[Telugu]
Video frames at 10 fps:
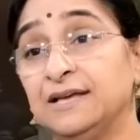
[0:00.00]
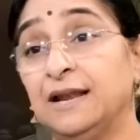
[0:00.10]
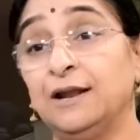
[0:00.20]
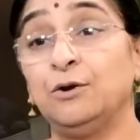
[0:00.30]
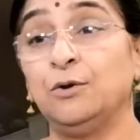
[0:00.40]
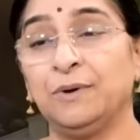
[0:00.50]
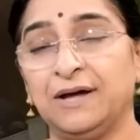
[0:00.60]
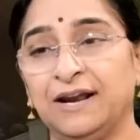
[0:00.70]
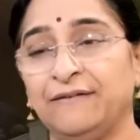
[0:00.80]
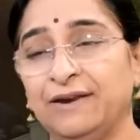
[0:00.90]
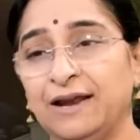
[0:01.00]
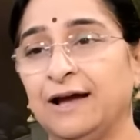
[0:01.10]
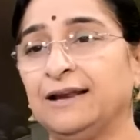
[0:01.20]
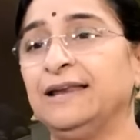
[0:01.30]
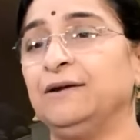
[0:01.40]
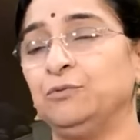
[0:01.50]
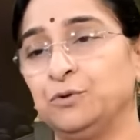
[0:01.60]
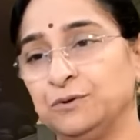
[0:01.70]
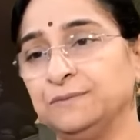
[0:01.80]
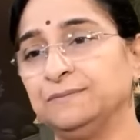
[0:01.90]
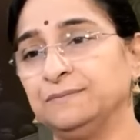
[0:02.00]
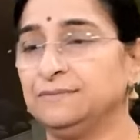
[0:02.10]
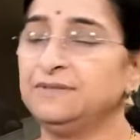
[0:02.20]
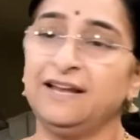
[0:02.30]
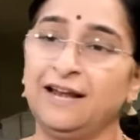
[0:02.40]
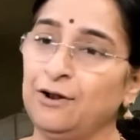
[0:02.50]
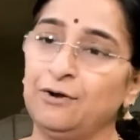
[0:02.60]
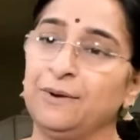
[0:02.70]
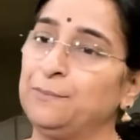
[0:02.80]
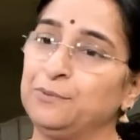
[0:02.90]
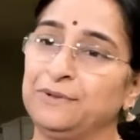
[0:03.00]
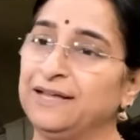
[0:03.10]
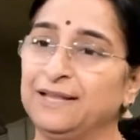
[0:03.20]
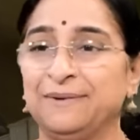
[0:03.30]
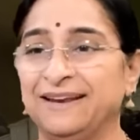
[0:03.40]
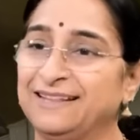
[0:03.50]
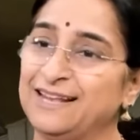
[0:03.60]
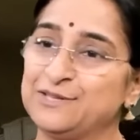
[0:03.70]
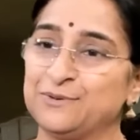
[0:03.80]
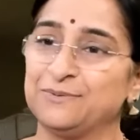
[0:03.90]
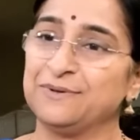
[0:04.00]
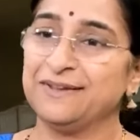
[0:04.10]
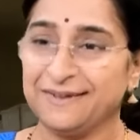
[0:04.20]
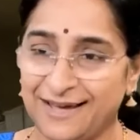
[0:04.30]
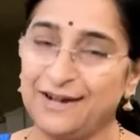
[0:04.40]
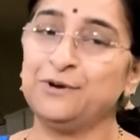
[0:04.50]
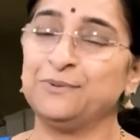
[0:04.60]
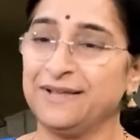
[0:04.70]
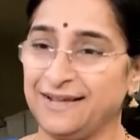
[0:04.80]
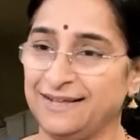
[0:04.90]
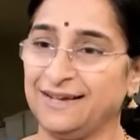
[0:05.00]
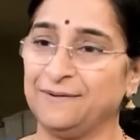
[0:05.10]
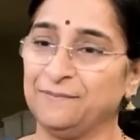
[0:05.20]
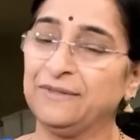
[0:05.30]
జలంలో ఒక రకమైన అగ్ని ఉంటుంది నీళ్ళలో నిప్పు ఉంది కదా మనకు తెలుసు కరెంట్ ఉంది కదా